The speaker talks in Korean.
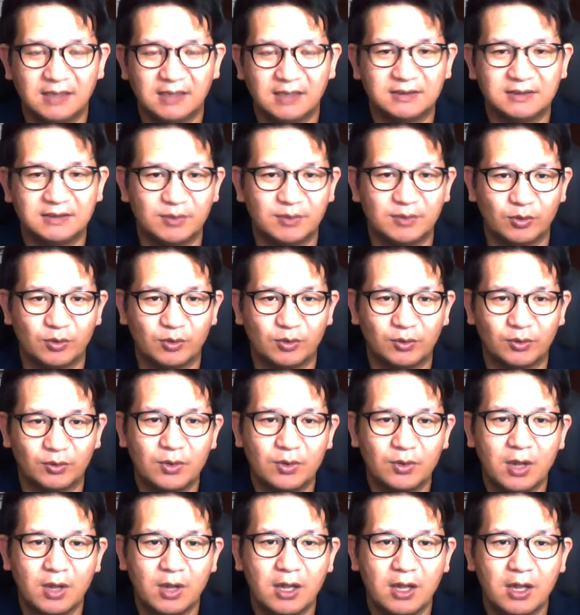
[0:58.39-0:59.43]

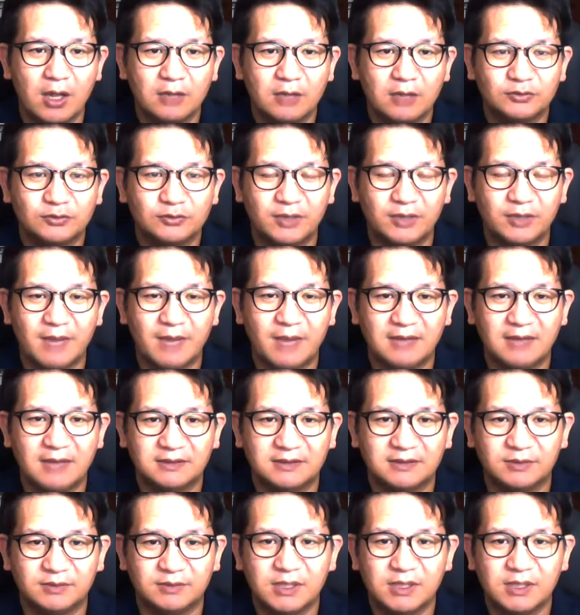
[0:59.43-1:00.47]
제목으로 주의
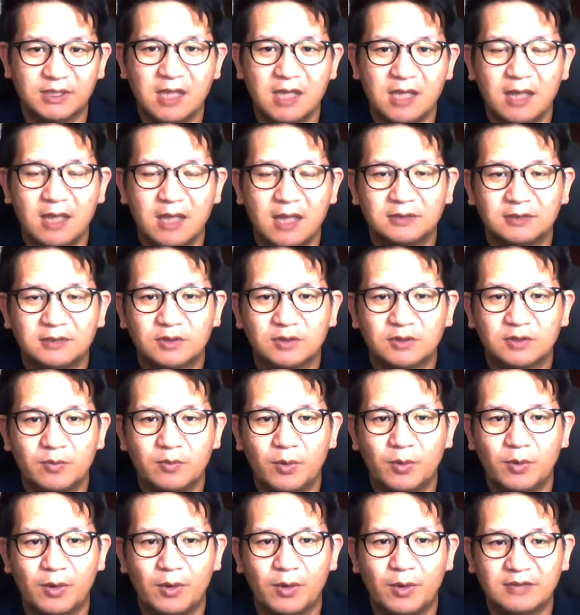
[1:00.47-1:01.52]
말씀을
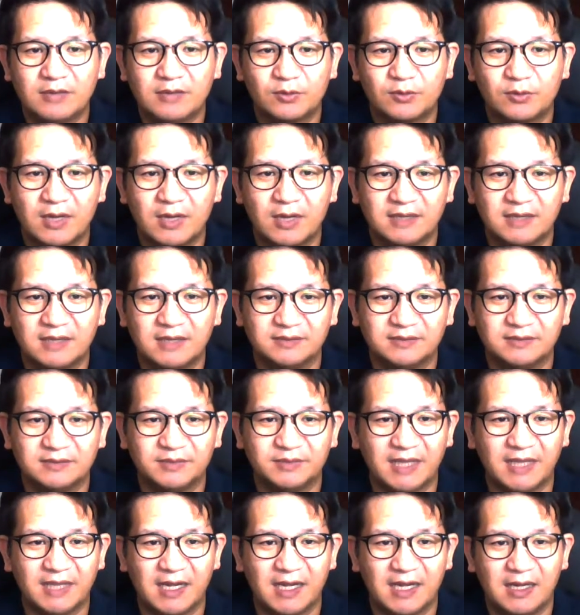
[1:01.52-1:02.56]
선포하도록
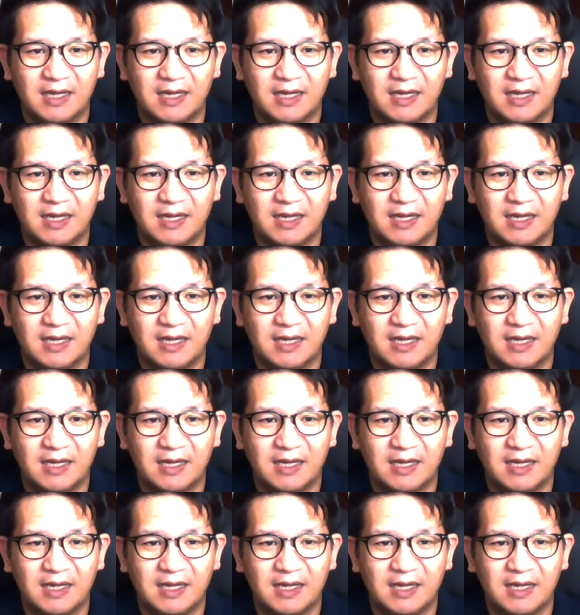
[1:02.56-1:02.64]
하겠습니다.